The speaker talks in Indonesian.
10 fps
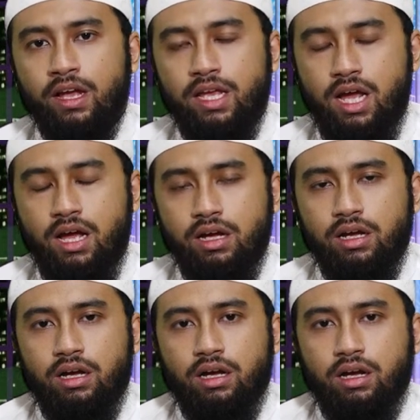Ya,
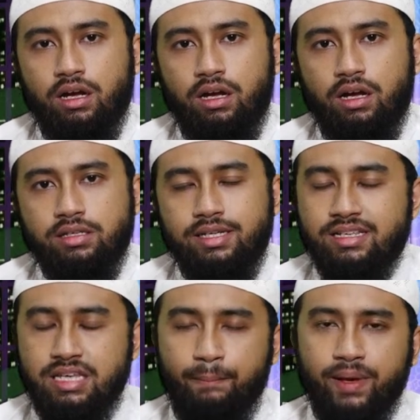uh,
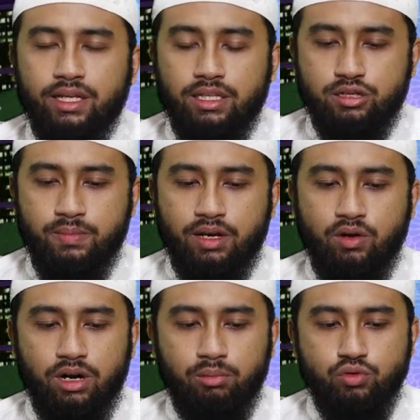jangan sampai kita sebagai
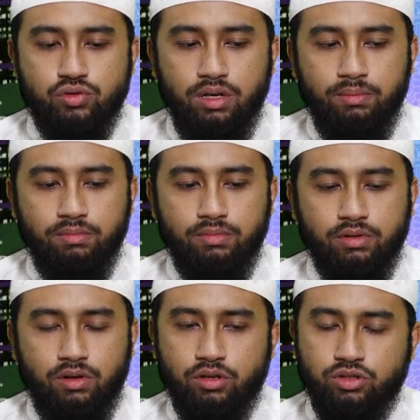orang muslim,
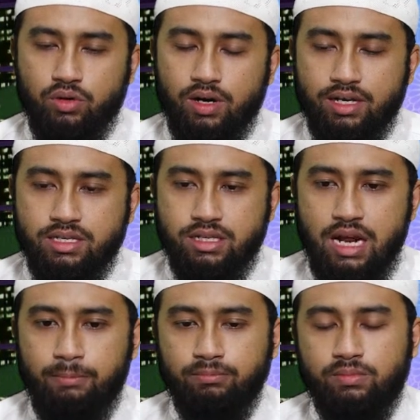kalau seorang
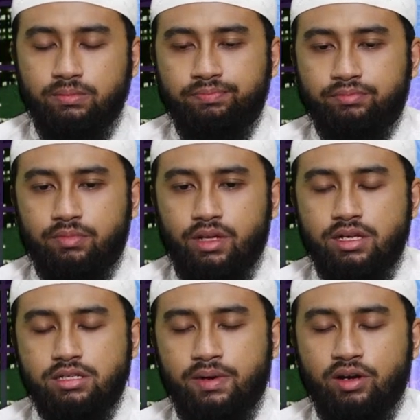Islam
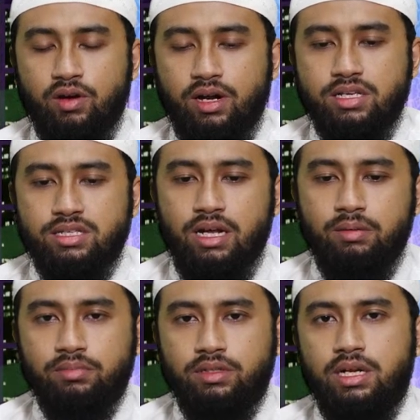ya, sebagai orang
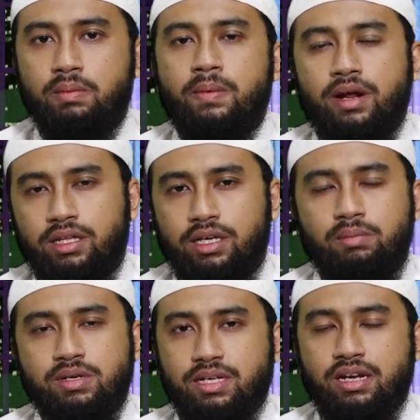Islam tidak
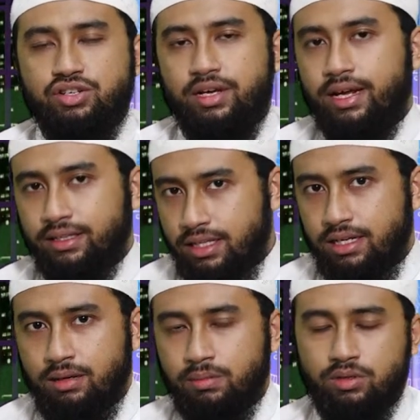memperhatikan masalah syariat
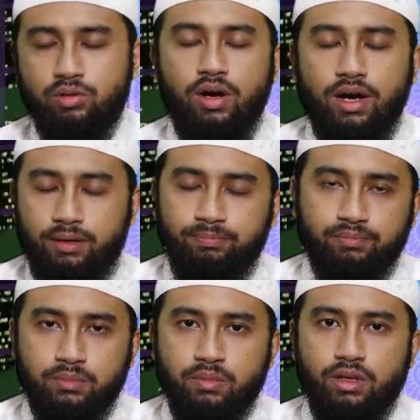ini ya, doa
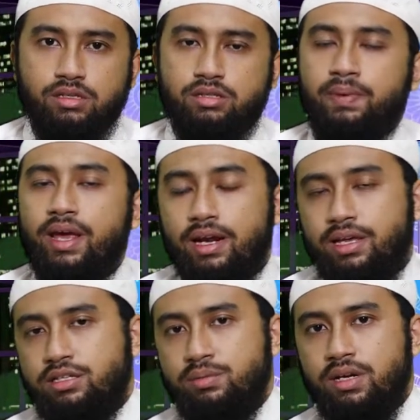
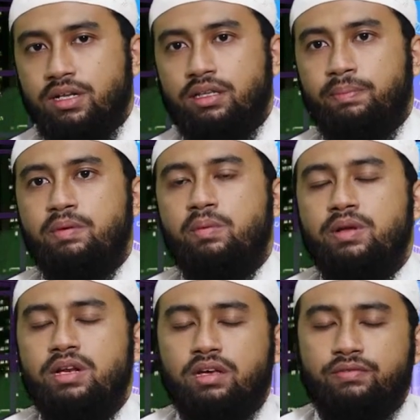sepele sebenarnya tapi
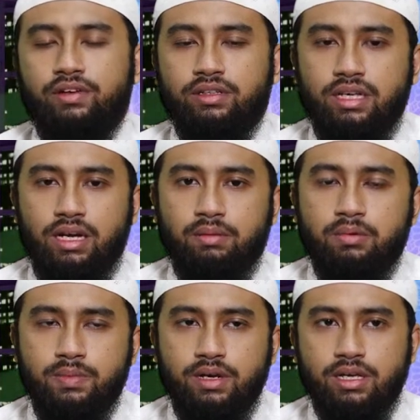memiliki fadilah,
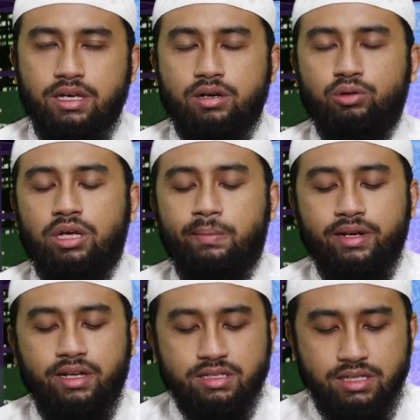memiliki
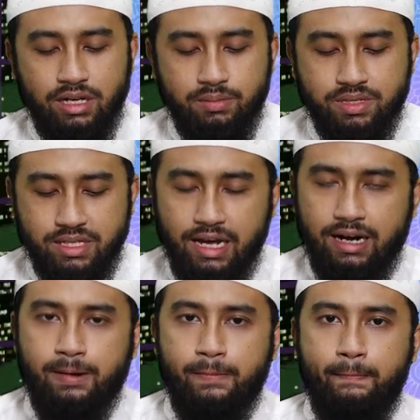keutamaan yang sangat besar.